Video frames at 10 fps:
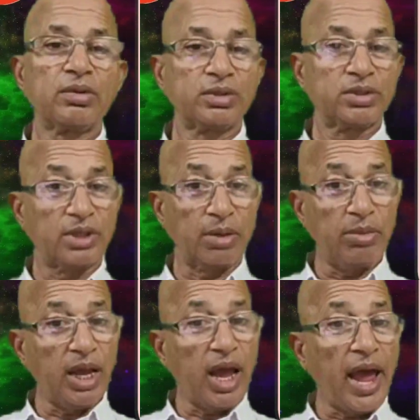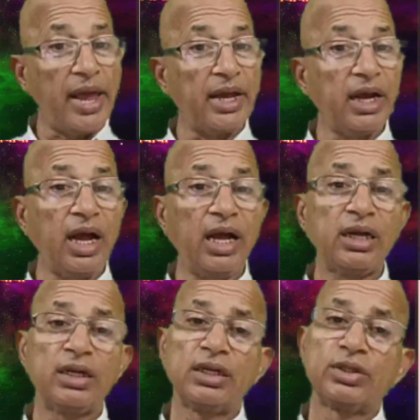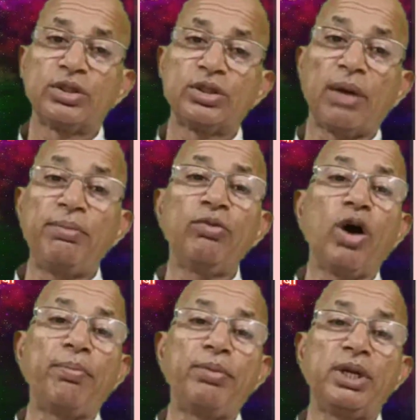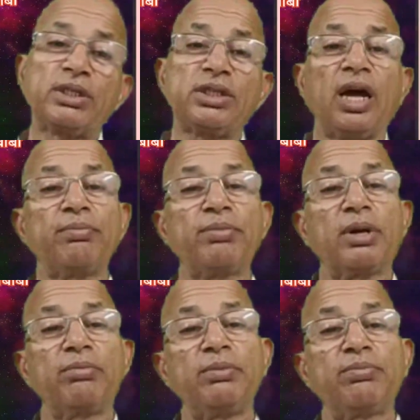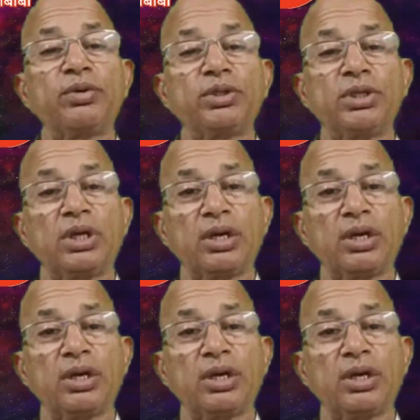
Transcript: समय आएगा तभी वो अपने स्थान पर भी पहुंचेगा